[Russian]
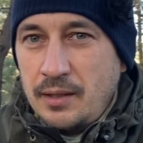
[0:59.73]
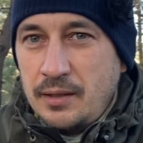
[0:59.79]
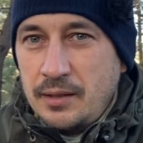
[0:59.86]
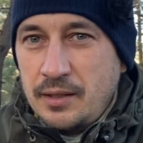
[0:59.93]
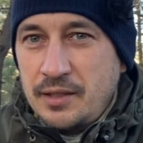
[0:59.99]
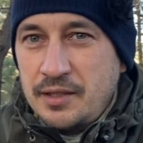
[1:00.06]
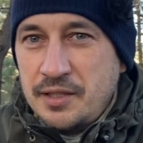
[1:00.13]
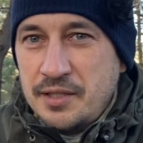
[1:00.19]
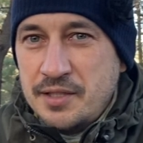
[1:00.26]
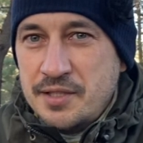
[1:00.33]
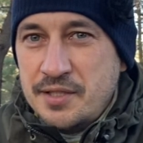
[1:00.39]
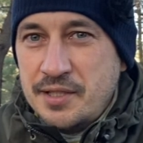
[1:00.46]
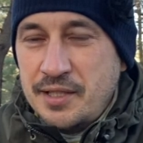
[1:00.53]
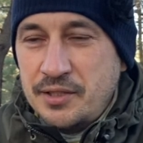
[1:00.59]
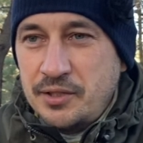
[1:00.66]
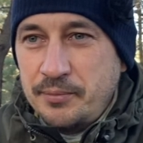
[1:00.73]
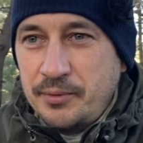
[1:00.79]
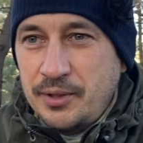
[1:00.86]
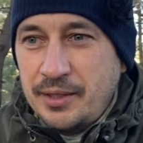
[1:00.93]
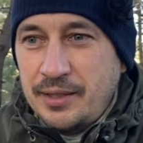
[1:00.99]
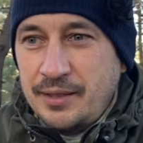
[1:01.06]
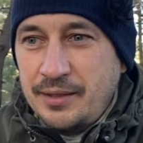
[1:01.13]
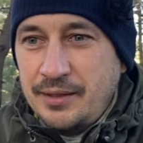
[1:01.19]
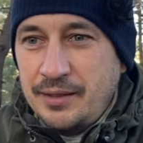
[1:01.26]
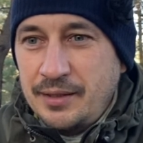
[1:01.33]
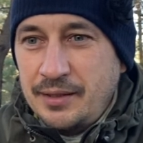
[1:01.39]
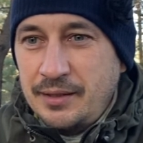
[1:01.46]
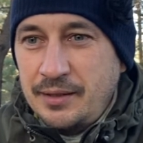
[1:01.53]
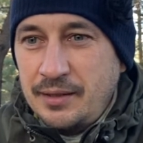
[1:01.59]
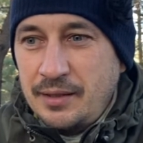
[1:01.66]
э, скажем так,
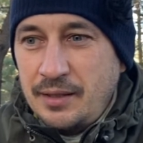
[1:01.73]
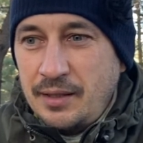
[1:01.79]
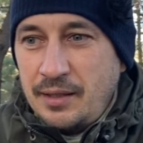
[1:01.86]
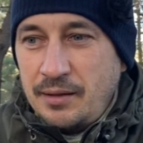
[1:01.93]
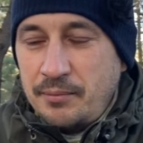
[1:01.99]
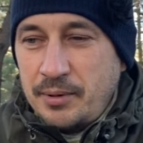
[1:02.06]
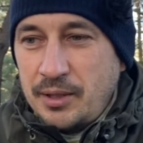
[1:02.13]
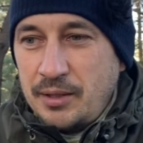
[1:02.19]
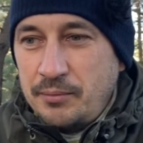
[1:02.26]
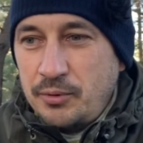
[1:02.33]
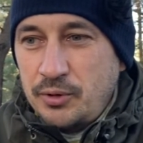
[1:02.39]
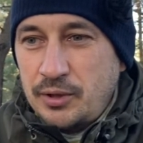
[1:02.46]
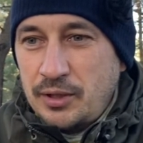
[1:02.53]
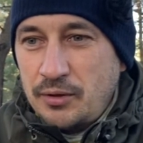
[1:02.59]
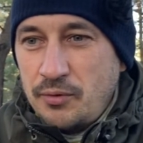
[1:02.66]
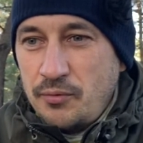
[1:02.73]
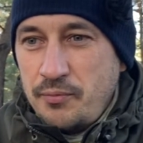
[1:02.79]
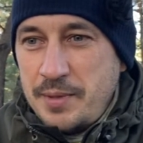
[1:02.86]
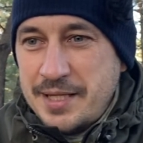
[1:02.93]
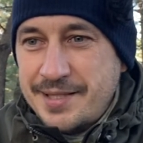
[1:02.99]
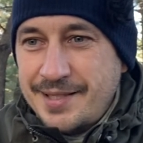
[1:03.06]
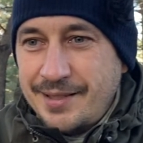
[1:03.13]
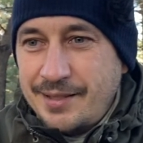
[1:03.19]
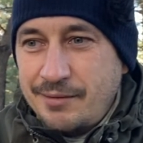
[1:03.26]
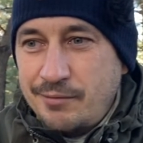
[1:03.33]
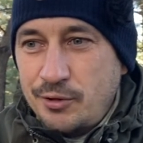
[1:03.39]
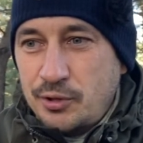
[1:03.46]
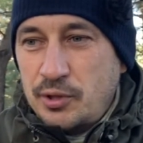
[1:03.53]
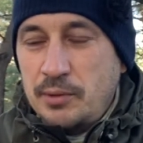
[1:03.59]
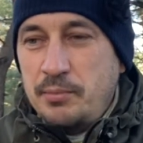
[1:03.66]
да, потому что вместо
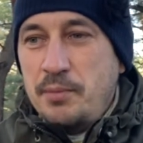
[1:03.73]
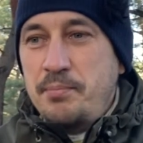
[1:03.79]
того, чтобы